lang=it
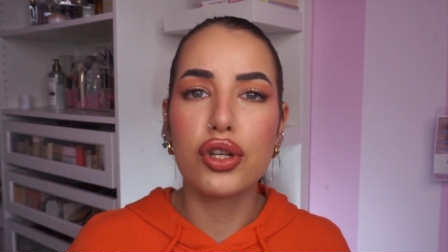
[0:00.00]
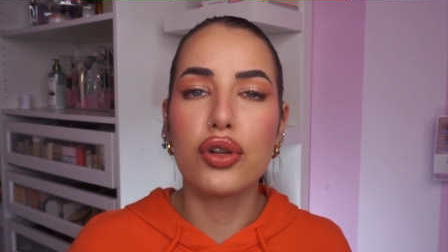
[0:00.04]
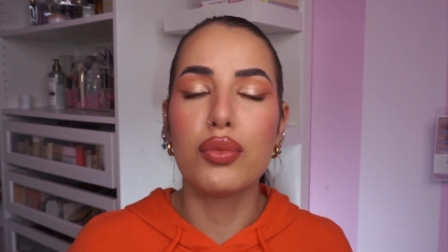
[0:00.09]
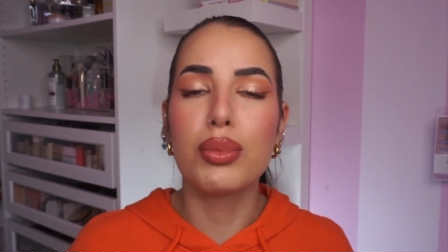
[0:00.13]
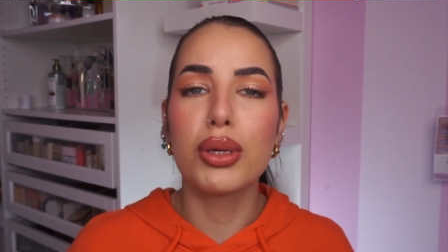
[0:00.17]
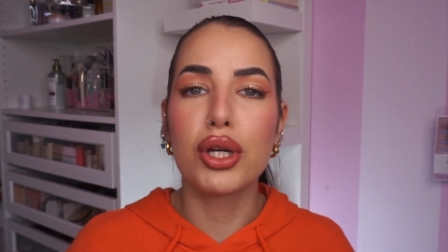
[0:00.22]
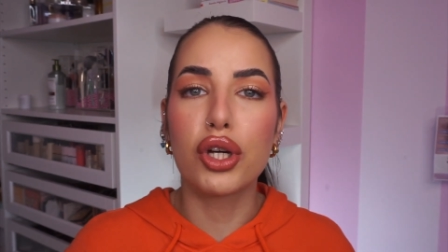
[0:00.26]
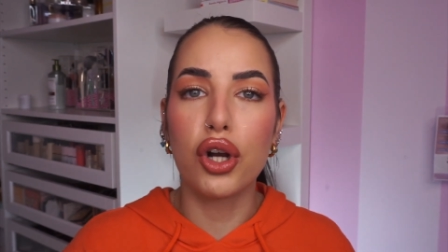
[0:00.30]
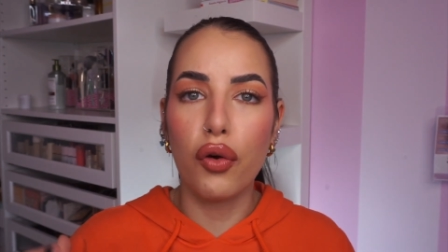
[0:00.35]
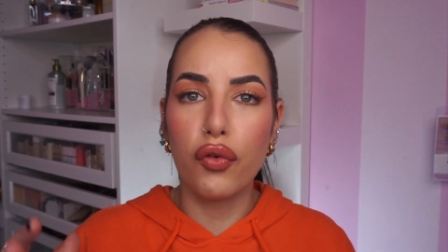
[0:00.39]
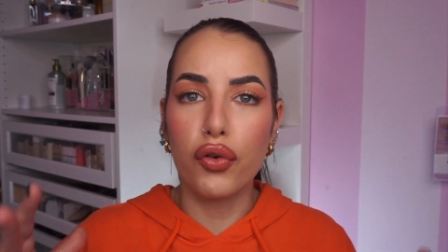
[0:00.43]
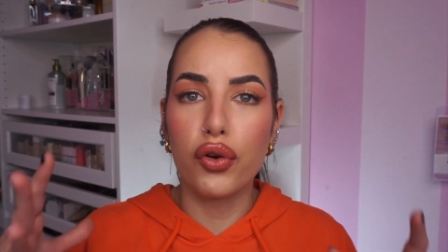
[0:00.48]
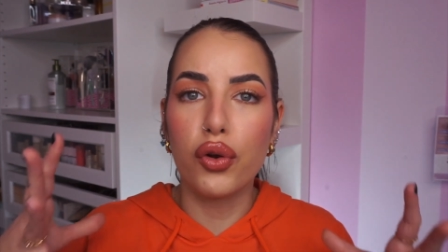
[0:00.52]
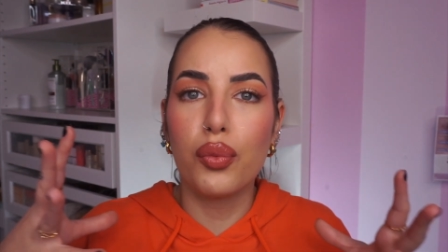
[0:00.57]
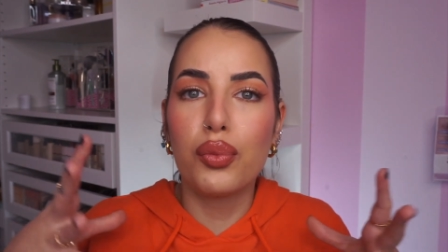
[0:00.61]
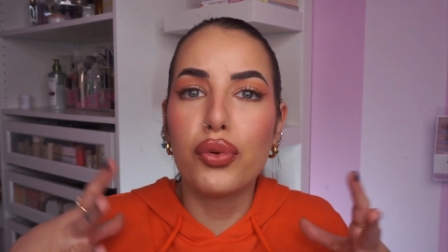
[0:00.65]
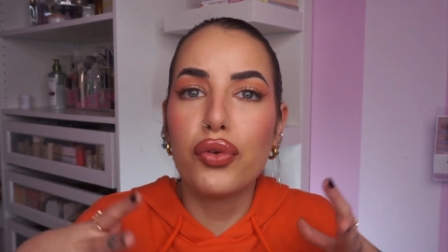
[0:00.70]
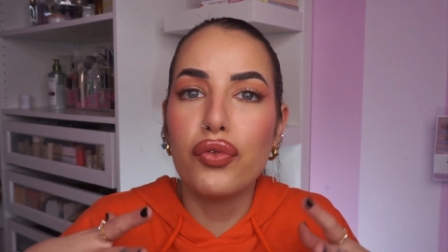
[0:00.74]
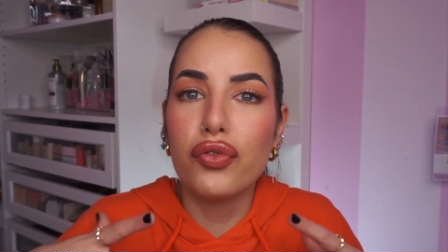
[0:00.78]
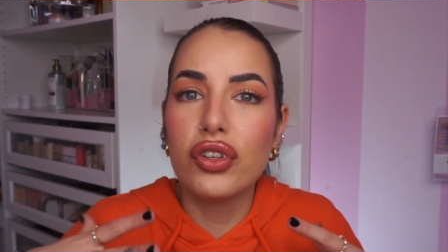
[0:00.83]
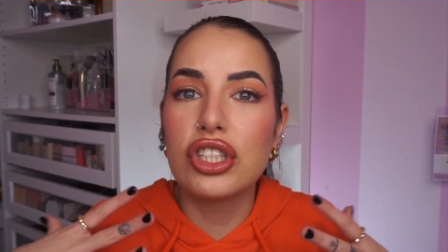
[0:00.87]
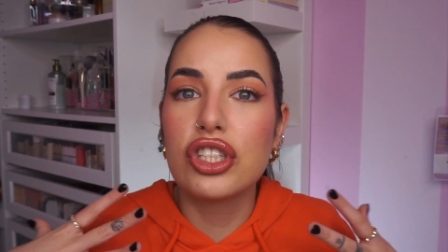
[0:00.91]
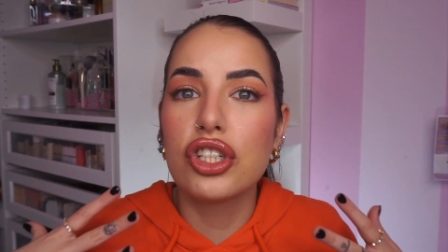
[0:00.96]
il microfono
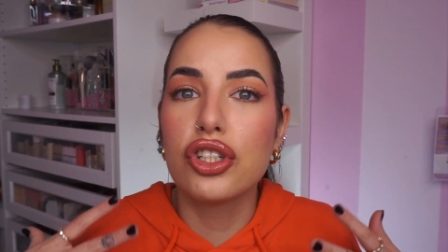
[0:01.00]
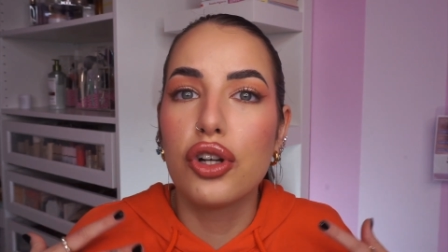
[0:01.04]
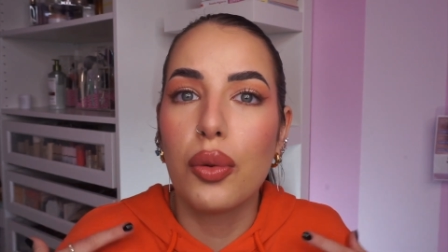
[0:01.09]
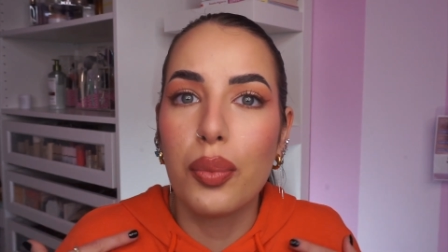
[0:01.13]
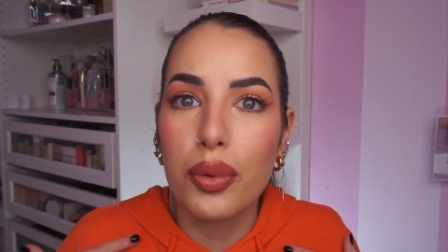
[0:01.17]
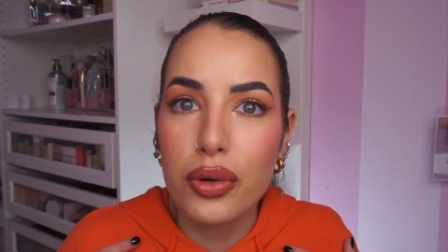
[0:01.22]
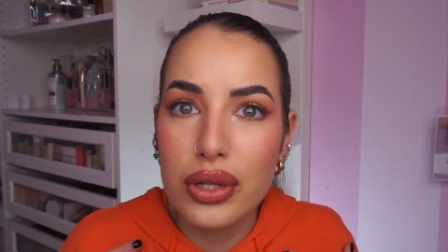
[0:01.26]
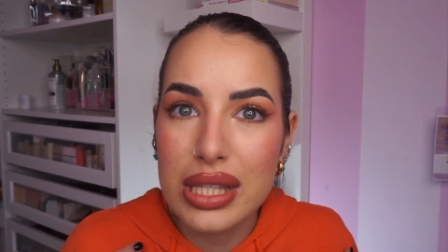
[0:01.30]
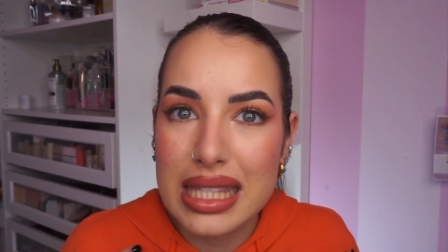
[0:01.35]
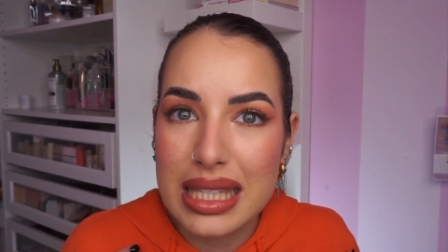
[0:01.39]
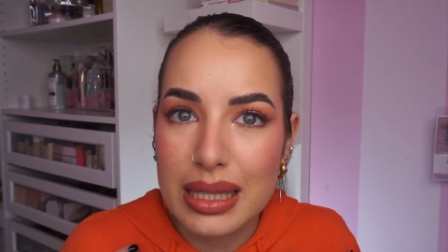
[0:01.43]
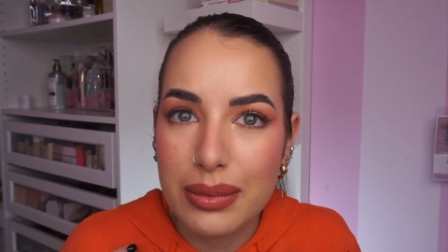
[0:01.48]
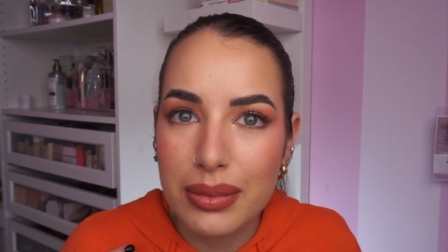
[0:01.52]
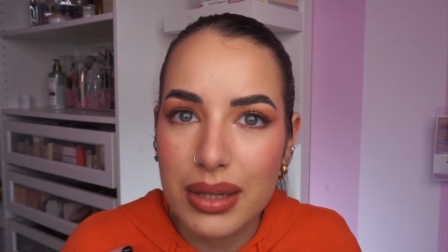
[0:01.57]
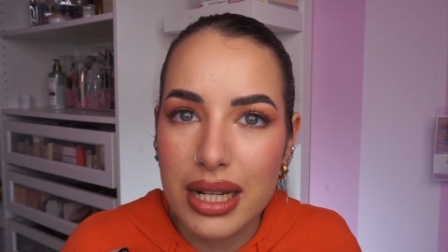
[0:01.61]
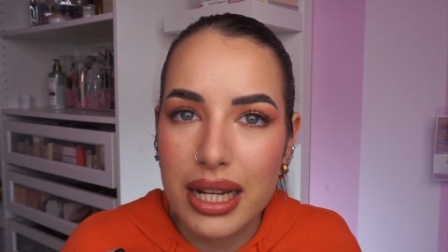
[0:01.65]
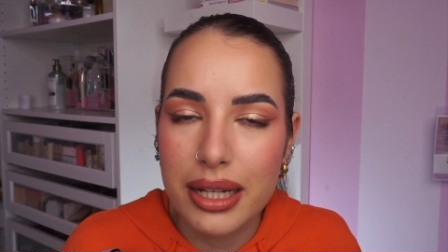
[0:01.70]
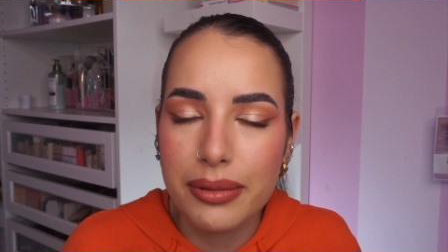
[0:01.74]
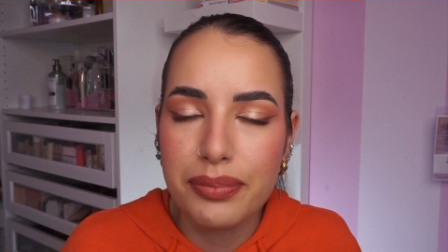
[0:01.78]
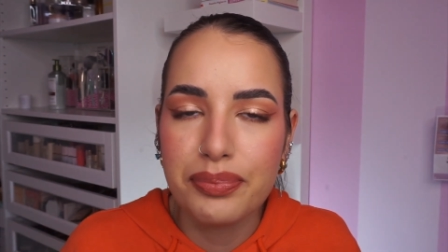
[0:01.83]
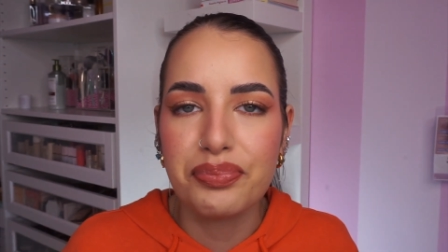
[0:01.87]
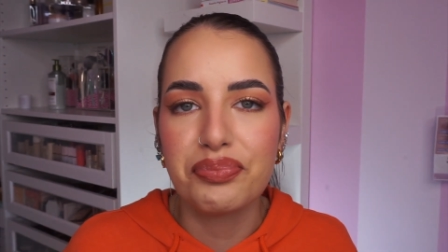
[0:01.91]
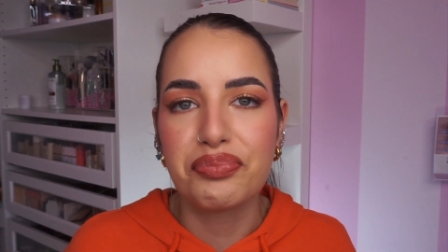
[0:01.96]
più vicino
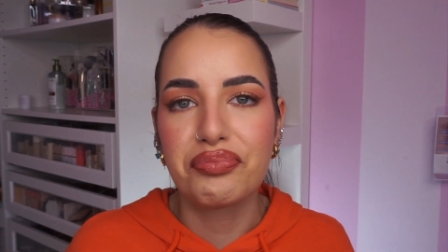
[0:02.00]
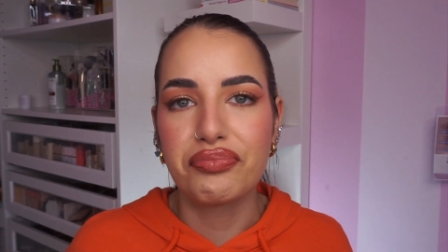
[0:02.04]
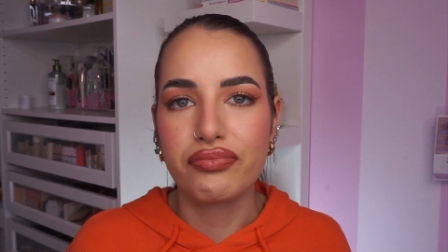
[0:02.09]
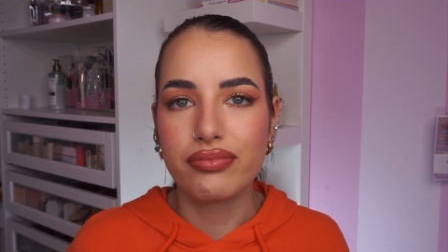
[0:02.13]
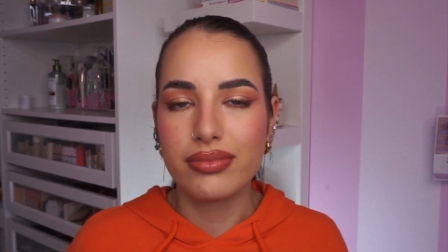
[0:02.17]
possibile